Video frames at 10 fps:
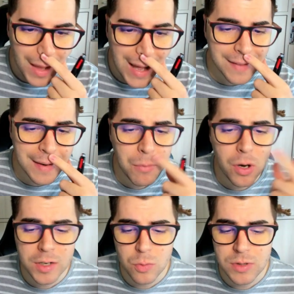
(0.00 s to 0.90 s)
aquí
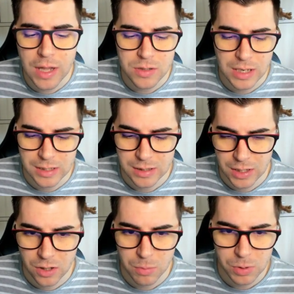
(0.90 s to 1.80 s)
tenemos los resultados de la
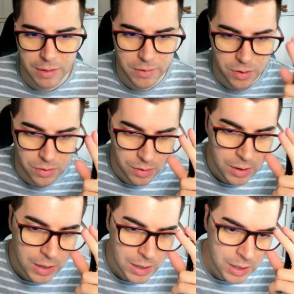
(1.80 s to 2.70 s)
anterior votación
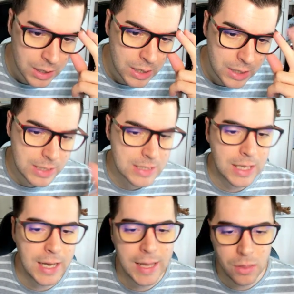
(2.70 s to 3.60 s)
y es
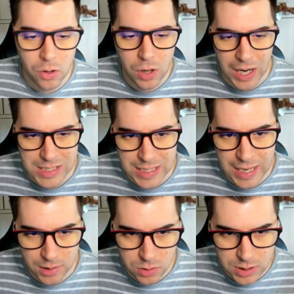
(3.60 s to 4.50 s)
que quedó así
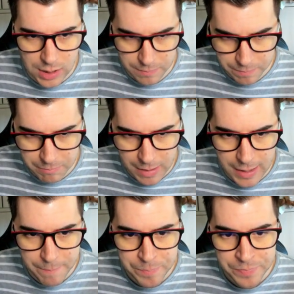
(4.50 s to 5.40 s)
la cosa,
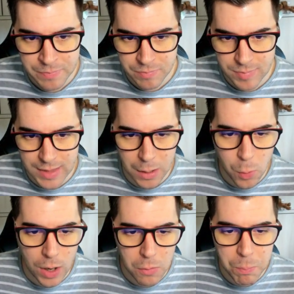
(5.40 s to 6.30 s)
¿vale?
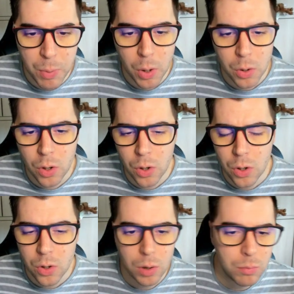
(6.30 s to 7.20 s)
Tal cual un
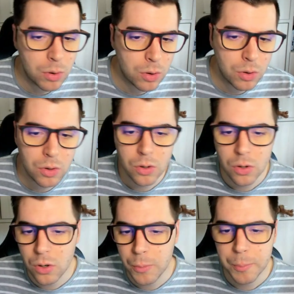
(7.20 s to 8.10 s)
poco
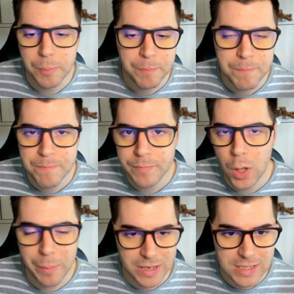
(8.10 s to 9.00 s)
como
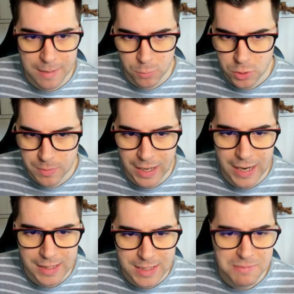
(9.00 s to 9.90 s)
mm, lo pensamos,
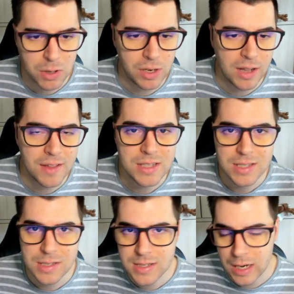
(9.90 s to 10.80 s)
¿vale? Artes y
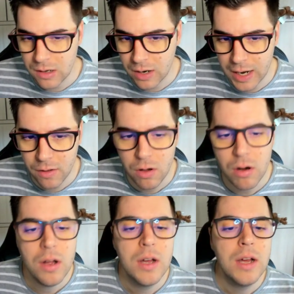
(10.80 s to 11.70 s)
manualidades salió
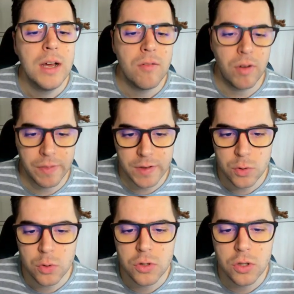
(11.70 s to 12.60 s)
ganador, feliz
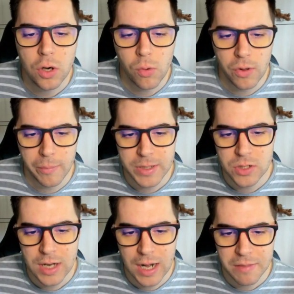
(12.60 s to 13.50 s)
susto, cuidado
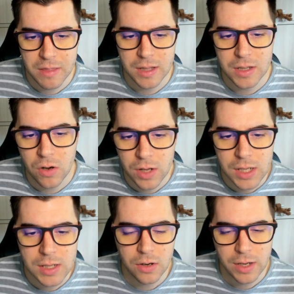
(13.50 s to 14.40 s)
personal, ciencia
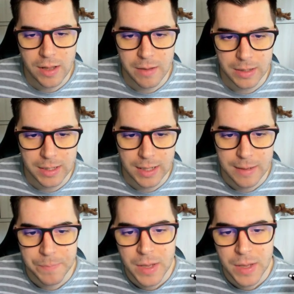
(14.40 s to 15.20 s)
tecnología y tecnología divertida.